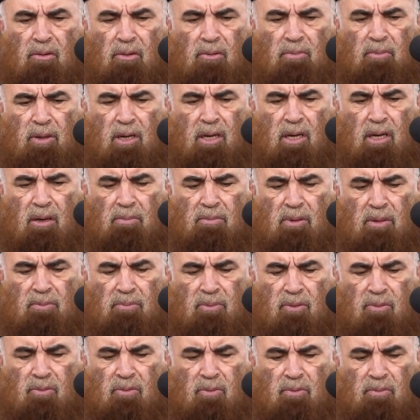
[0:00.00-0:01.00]
ومرحبا
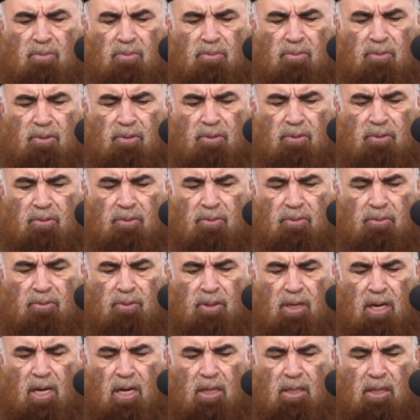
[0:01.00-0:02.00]
بكم
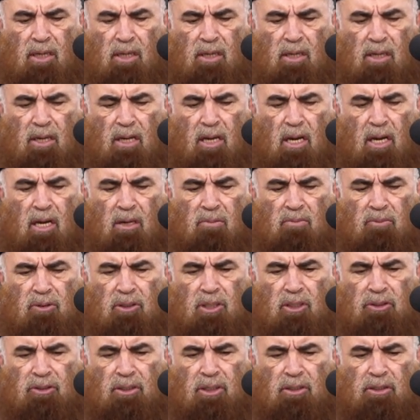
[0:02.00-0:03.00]
في هذا اللقاء
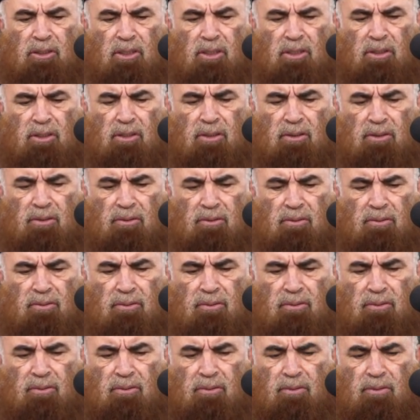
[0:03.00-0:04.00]
المتجدد
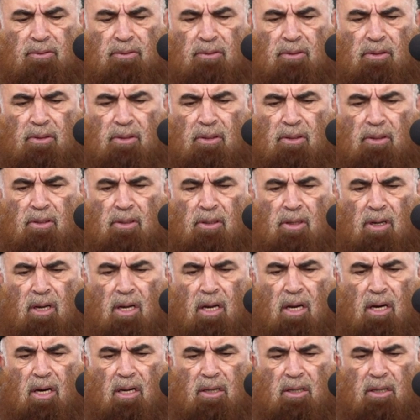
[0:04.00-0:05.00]

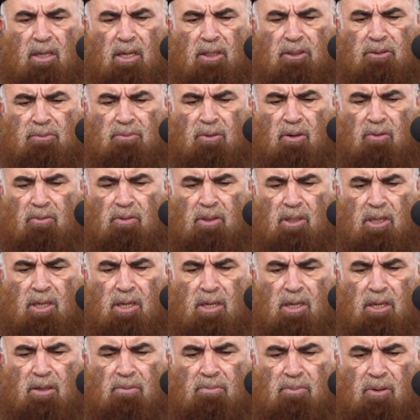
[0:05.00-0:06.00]
الذي
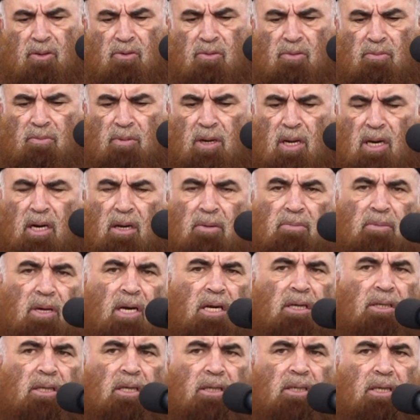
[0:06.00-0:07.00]
يجمعني بكم على
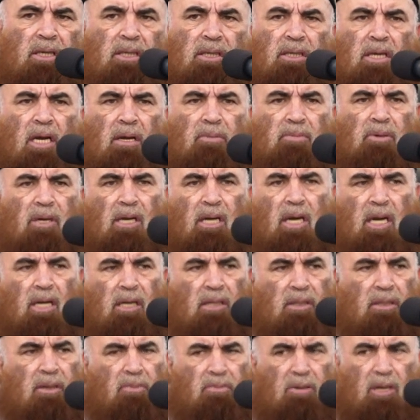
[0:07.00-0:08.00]
مائدة كتاب
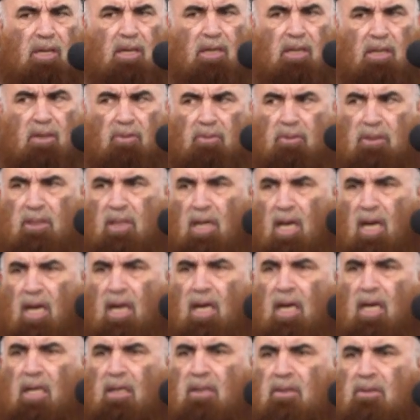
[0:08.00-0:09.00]
الله تبارك
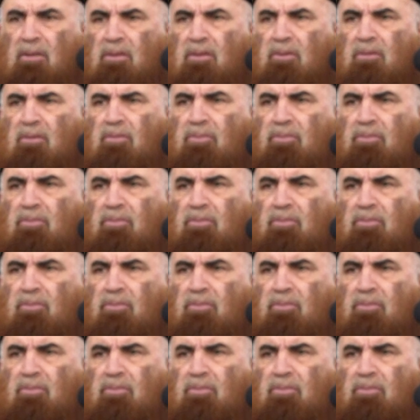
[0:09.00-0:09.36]
وتعالى